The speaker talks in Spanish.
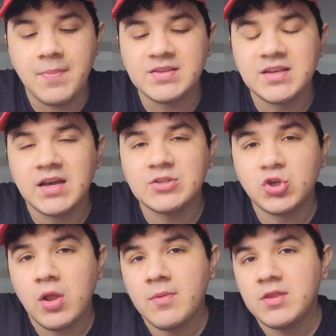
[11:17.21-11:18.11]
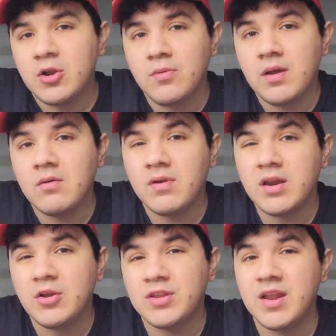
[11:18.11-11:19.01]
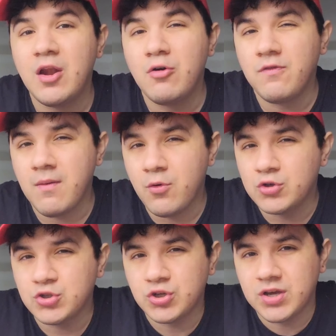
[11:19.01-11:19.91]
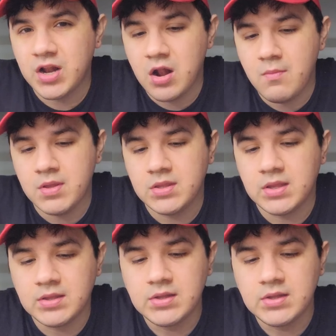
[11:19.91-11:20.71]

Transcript: pensá que solamente los BlackBerry lo tenían los famosos generalmente.